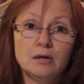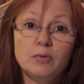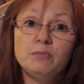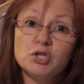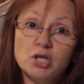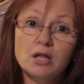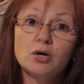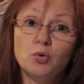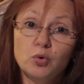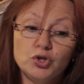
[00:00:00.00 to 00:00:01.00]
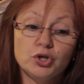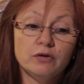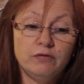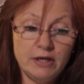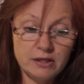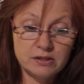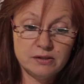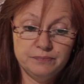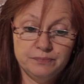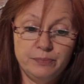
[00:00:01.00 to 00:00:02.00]
Побежала курочка в
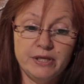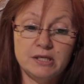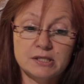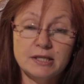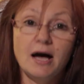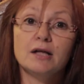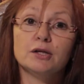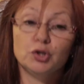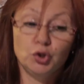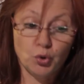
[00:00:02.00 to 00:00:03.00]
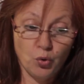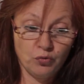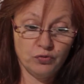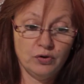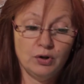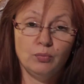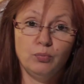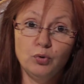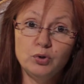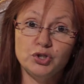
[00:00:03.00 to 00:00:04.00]
лес, принесла дров –
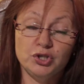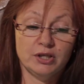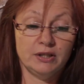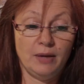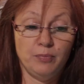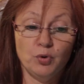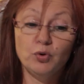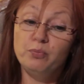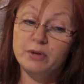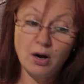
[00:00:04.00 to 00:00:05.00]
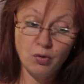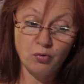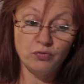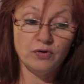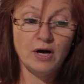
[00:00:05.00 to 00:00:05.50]
Булочник напек пирогов,